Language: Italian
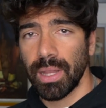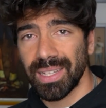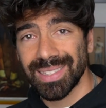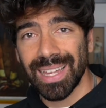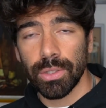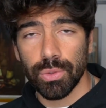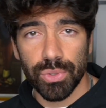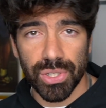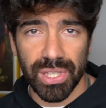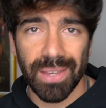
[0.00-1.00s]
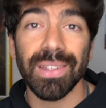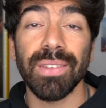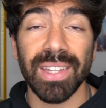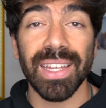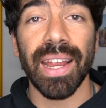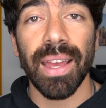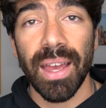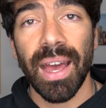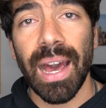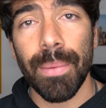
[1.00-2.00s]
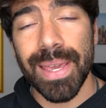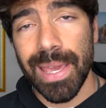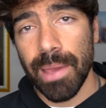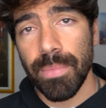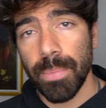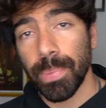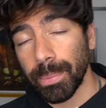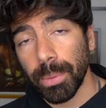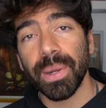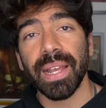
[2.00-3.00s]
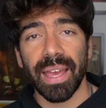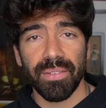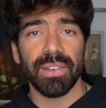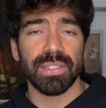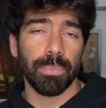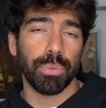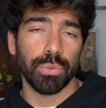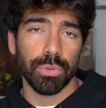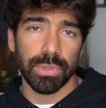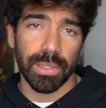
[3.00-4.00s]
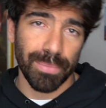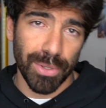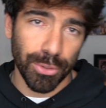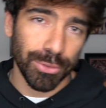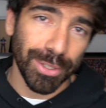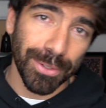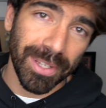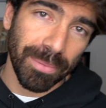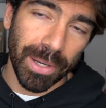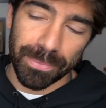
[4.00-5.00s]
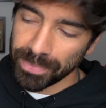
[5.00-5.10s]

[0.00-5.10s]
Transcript: l'estate successiva di venire a Miami proprio perché aveva saputo del mio tiro libero.